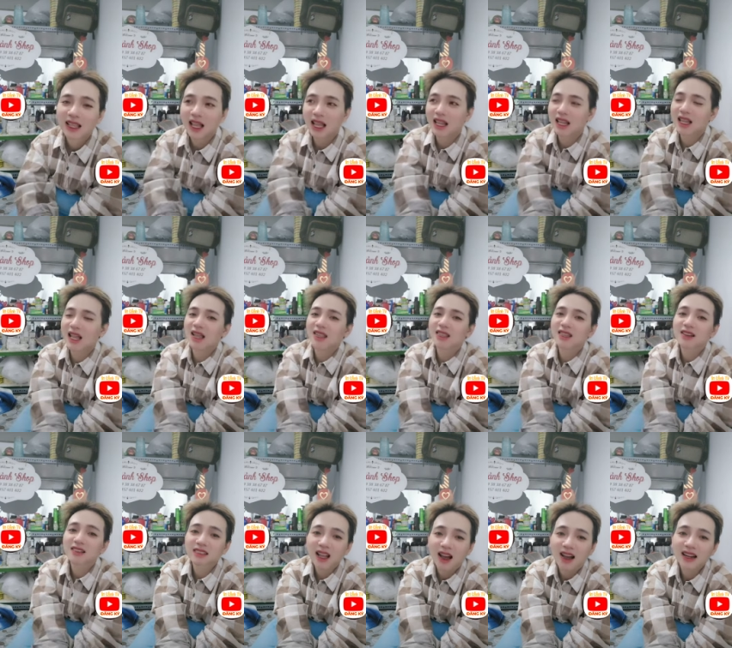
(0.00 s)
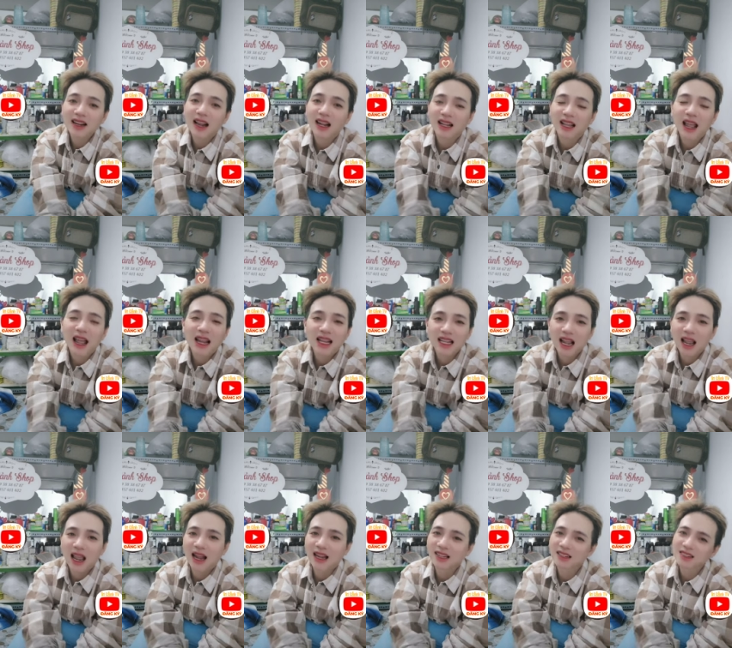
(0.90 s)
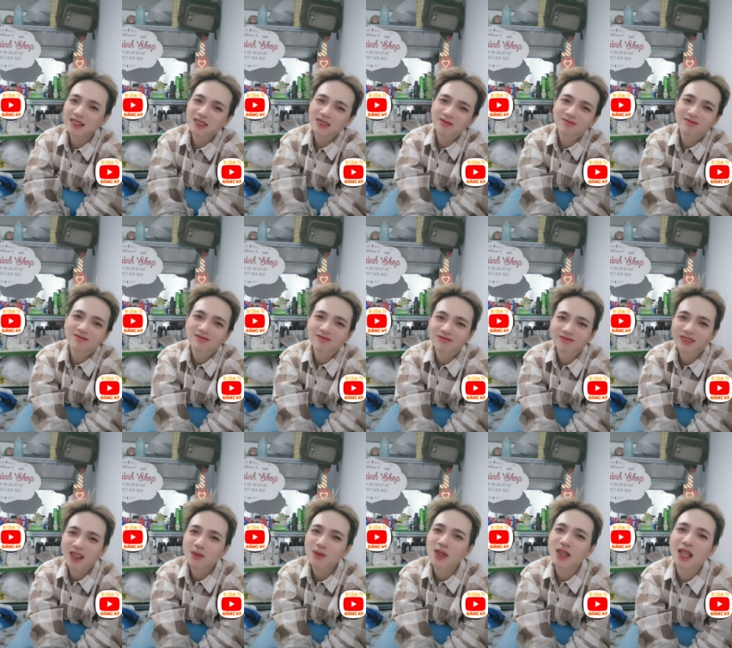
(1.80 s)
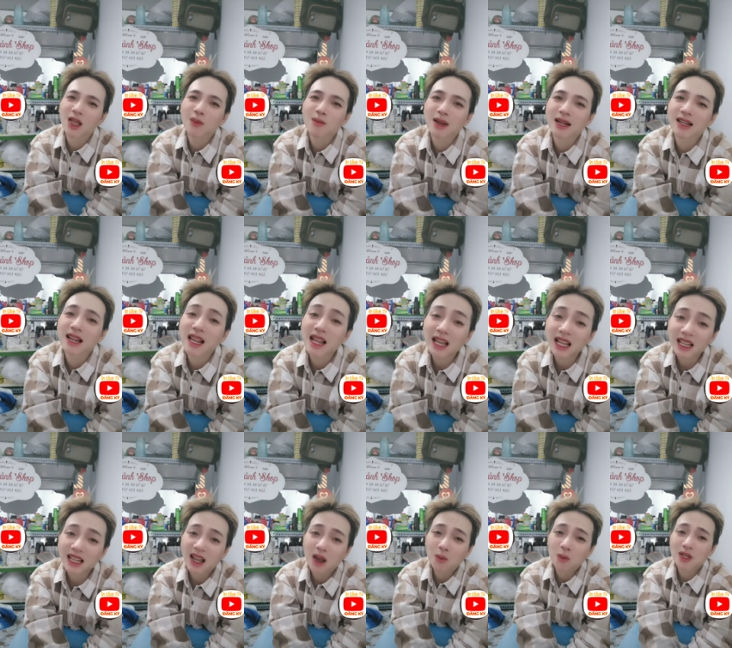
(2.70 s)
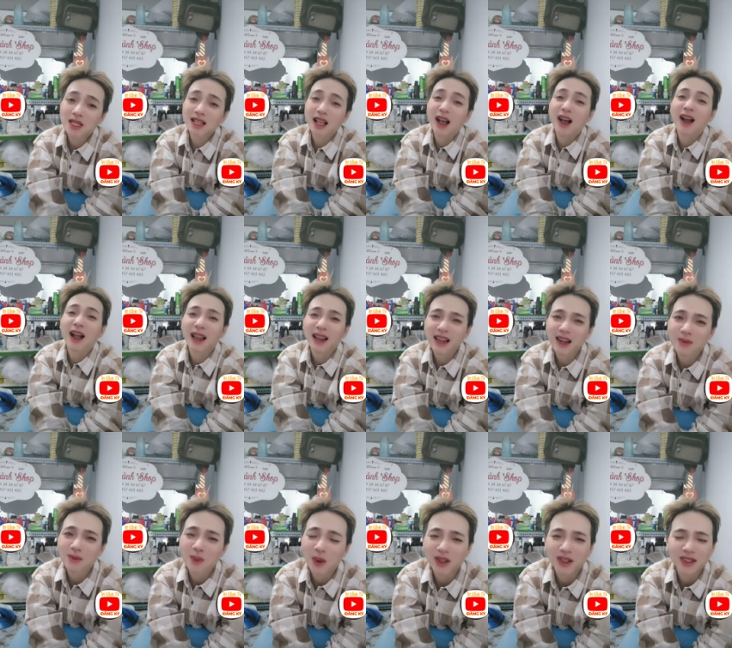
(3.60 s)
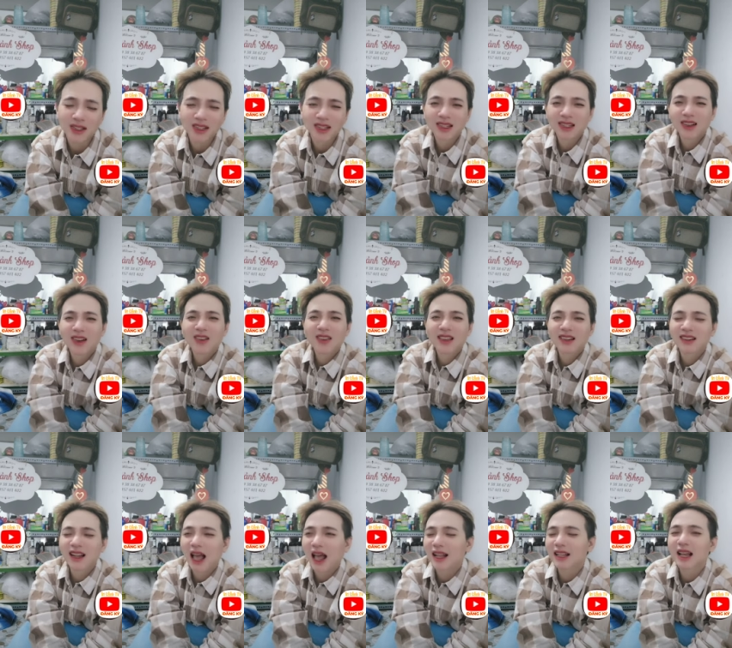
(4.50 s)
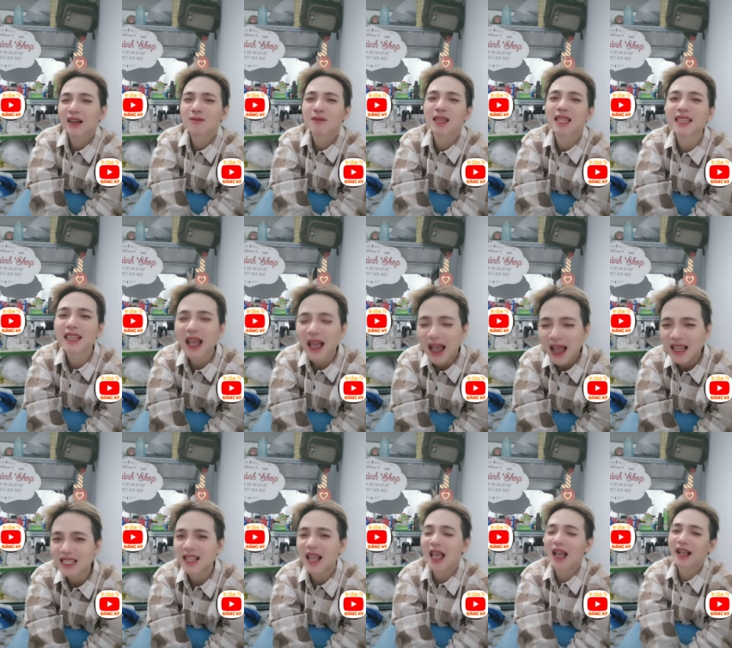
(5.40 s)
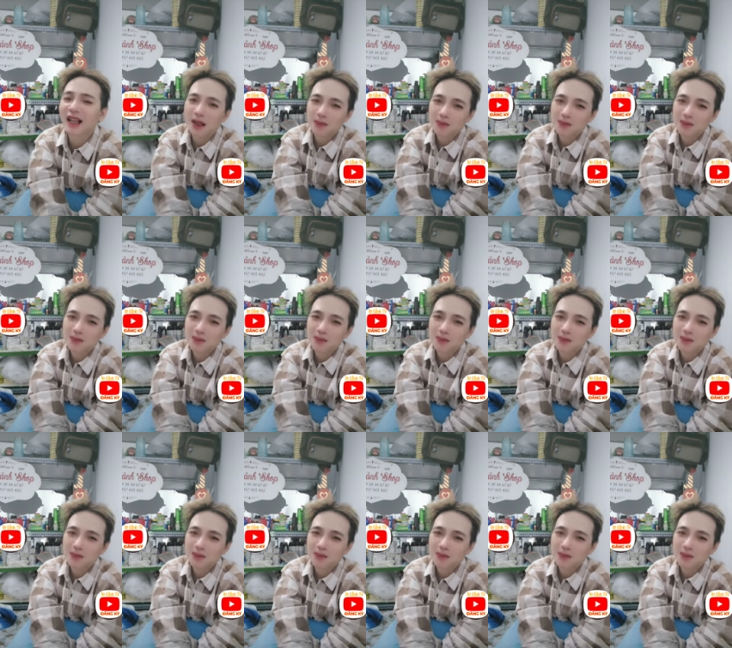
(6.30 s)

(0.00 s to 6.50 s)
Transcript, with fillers: thì uh, chứng tỏ rằng cái anh này ảnh giống như kiểu mà điếc không có sợ ấy đó mọi người coi như là ảnh đã bị chai sạn